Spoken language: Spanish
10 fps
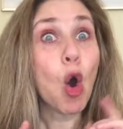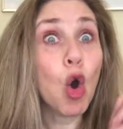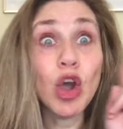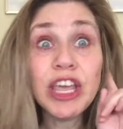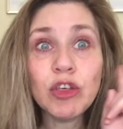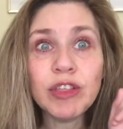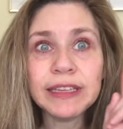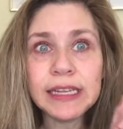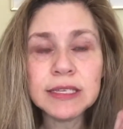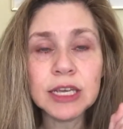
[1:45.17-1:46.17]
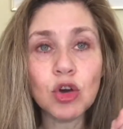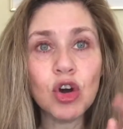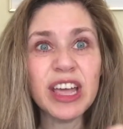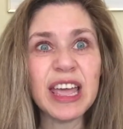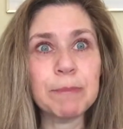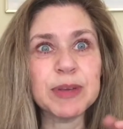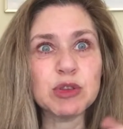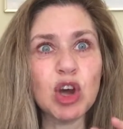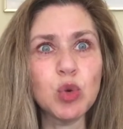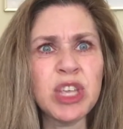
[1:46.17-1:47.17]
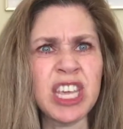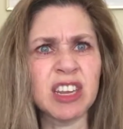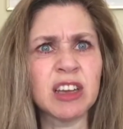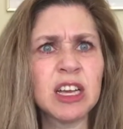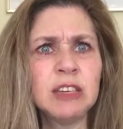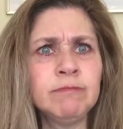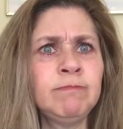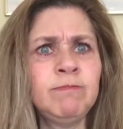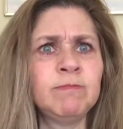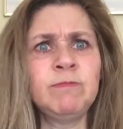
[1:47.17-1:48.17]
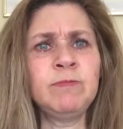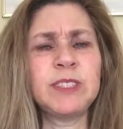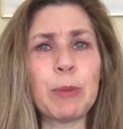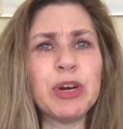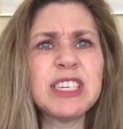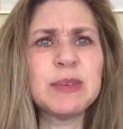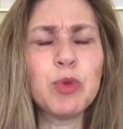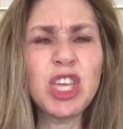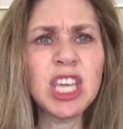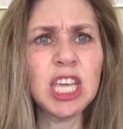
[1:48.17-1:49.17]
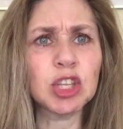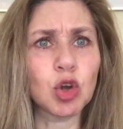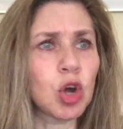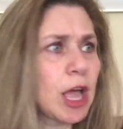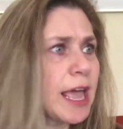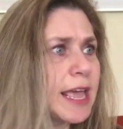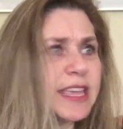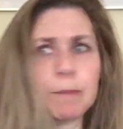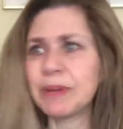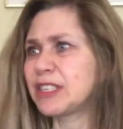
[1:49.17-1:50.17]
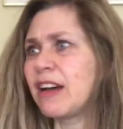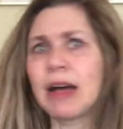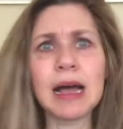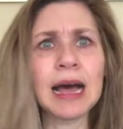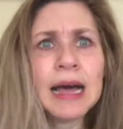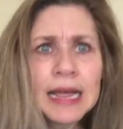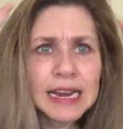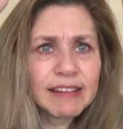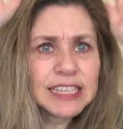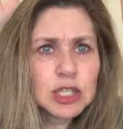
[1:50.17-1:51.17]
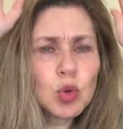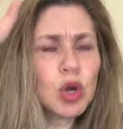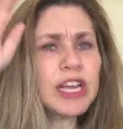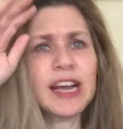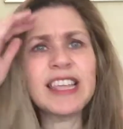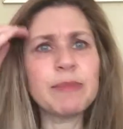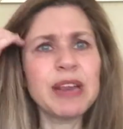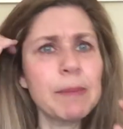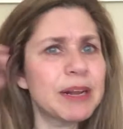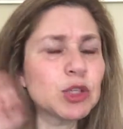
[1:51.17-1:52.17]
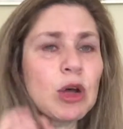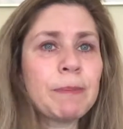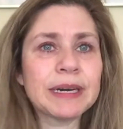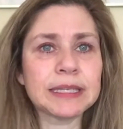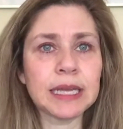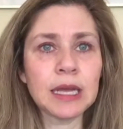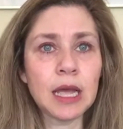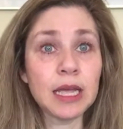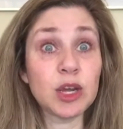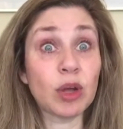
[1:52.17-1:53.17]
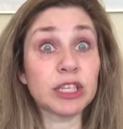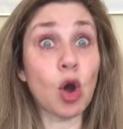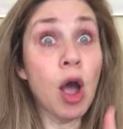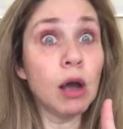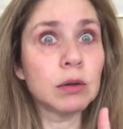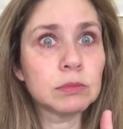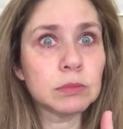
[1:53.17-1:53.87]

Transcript: oído de tísico, empezó a gruñir mm, mm, y a ponerse muy inquieto y empezaba a levantar sus orejas y a mirar para todas partes. Y Juan dijo, ¡Ah!